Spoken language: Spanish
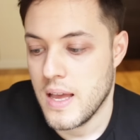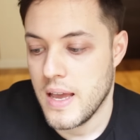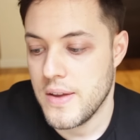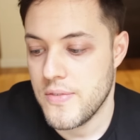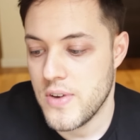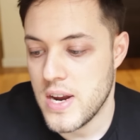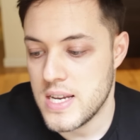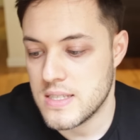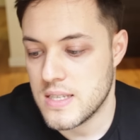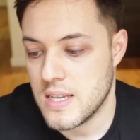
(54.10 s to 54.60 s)

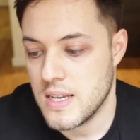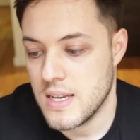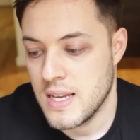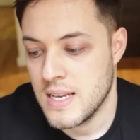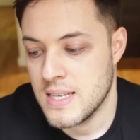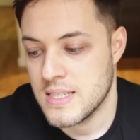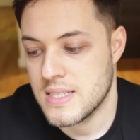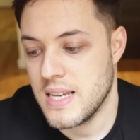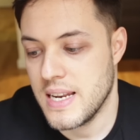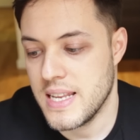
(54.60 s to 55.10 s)
Hey Rush,
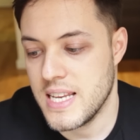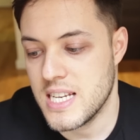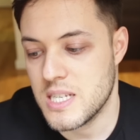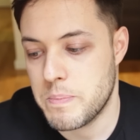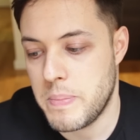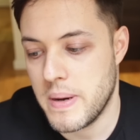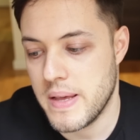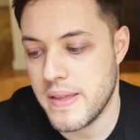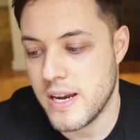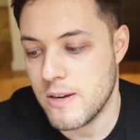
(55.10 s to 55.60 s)

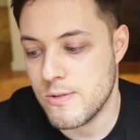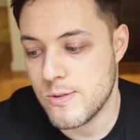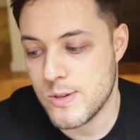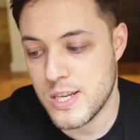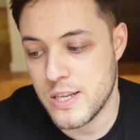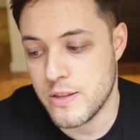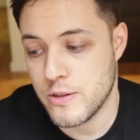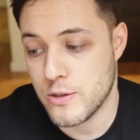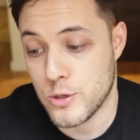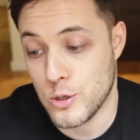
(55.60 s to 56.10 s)
¿serías padre aún
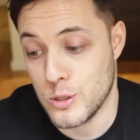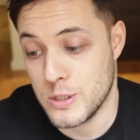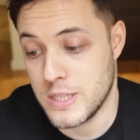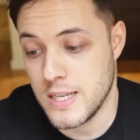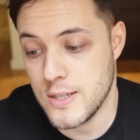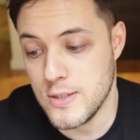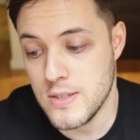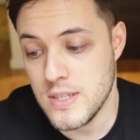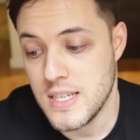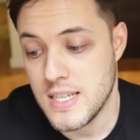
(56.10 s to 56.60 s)
siendo
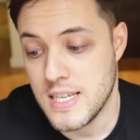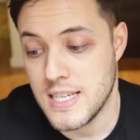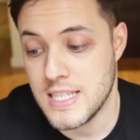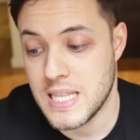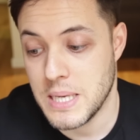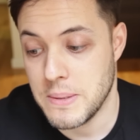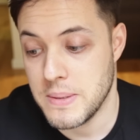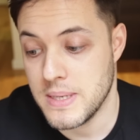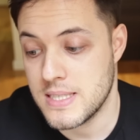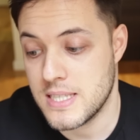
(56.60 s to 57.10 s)
soltero? ¿Y
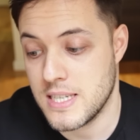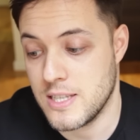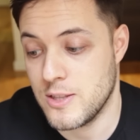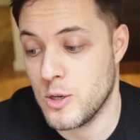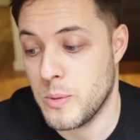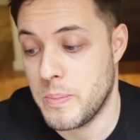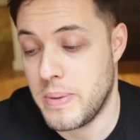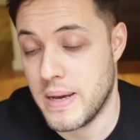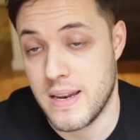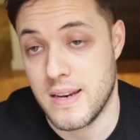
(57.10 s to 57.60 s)
te ves
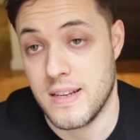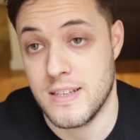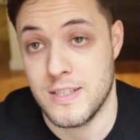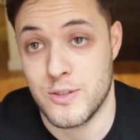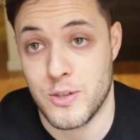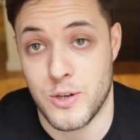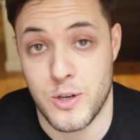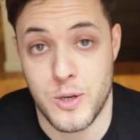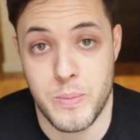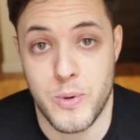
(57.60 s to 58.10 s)
siendo padre
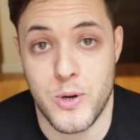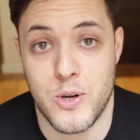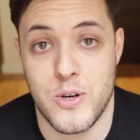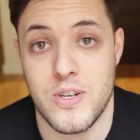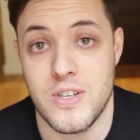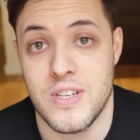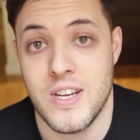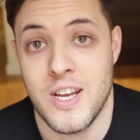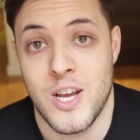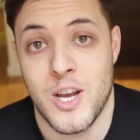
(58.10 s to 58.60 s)
dentro de
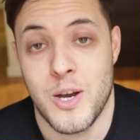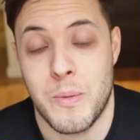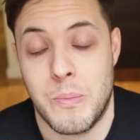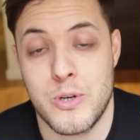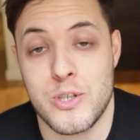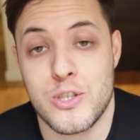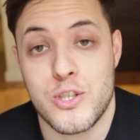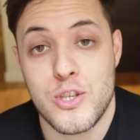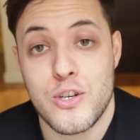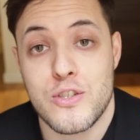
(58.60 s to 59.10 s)
poco?
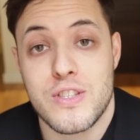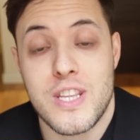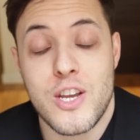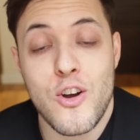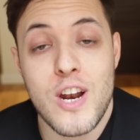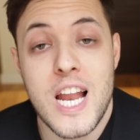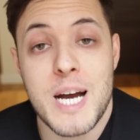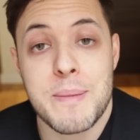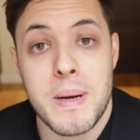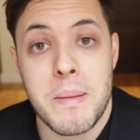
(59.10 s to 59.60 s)
Pues yo
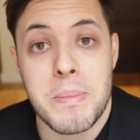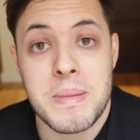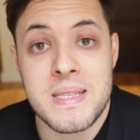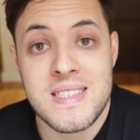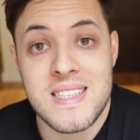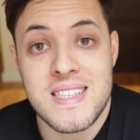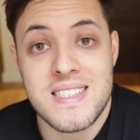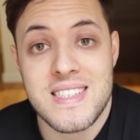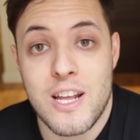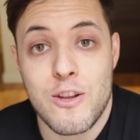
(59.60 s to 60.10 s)
tengo la
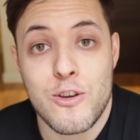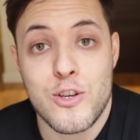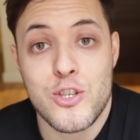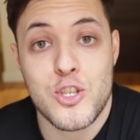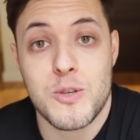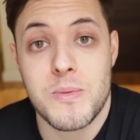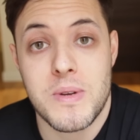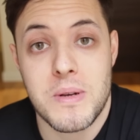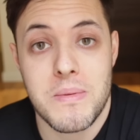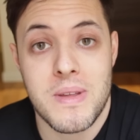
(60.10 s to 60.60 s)
papitis, ya lo he
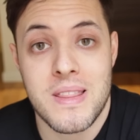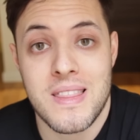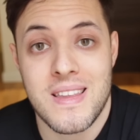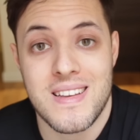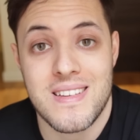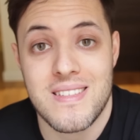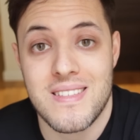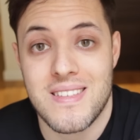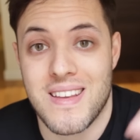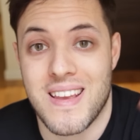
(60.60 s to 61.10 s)
dicho mil
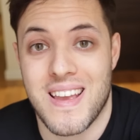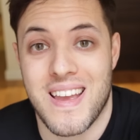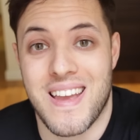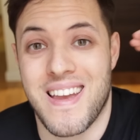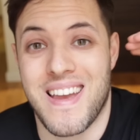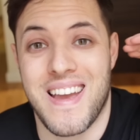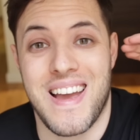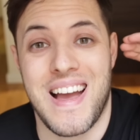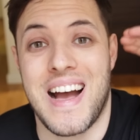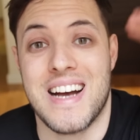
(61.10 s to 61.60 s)
veces,
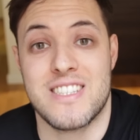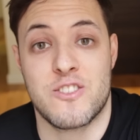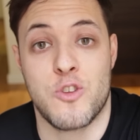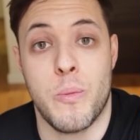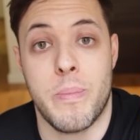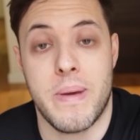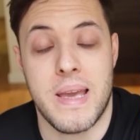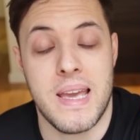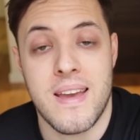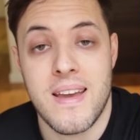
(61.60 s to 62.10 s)
a
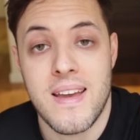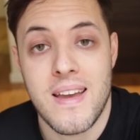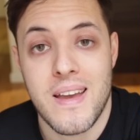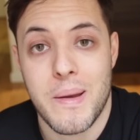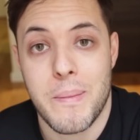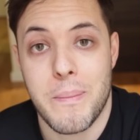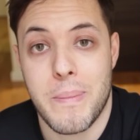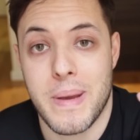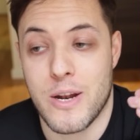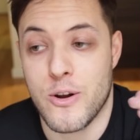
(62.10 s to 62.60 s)
tope.
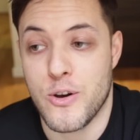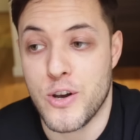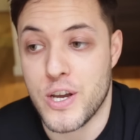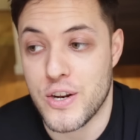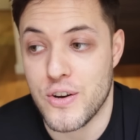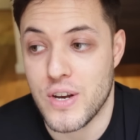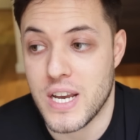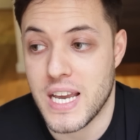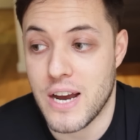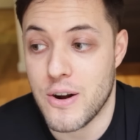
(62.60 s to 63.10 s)
Pero
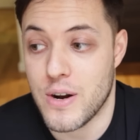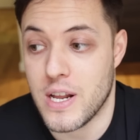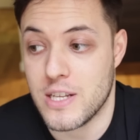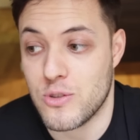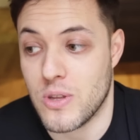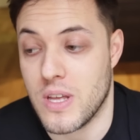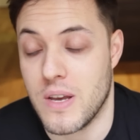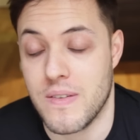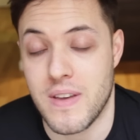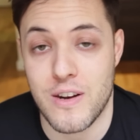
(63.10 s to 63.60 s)
creo que
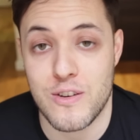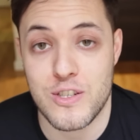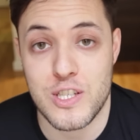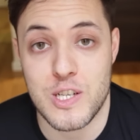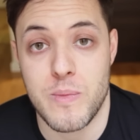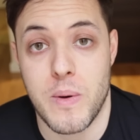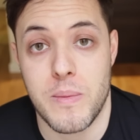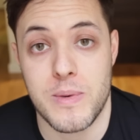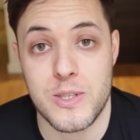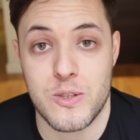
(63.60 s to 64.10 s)
ahora todavía no es
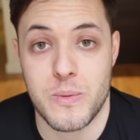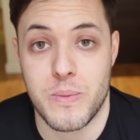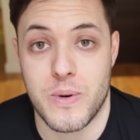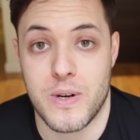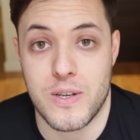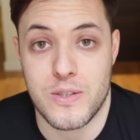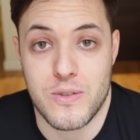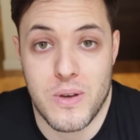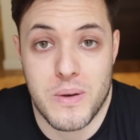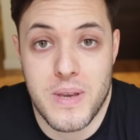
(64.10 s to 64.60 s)
el momento
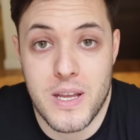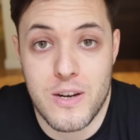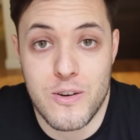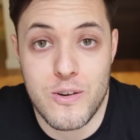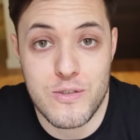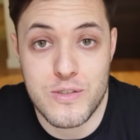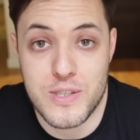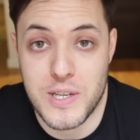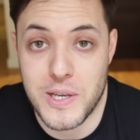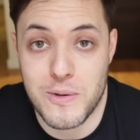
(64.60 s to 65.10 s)
porque todavía
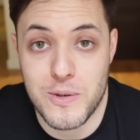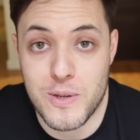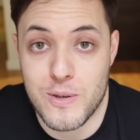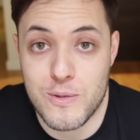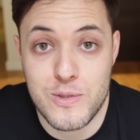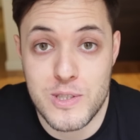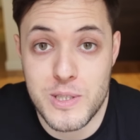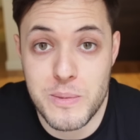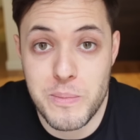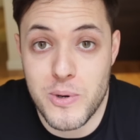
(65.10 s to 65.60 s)
no he conseguido
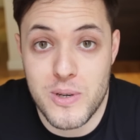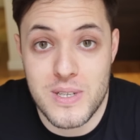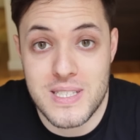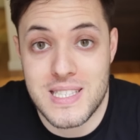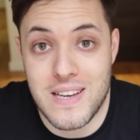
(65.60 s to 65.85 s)
ningún tipo de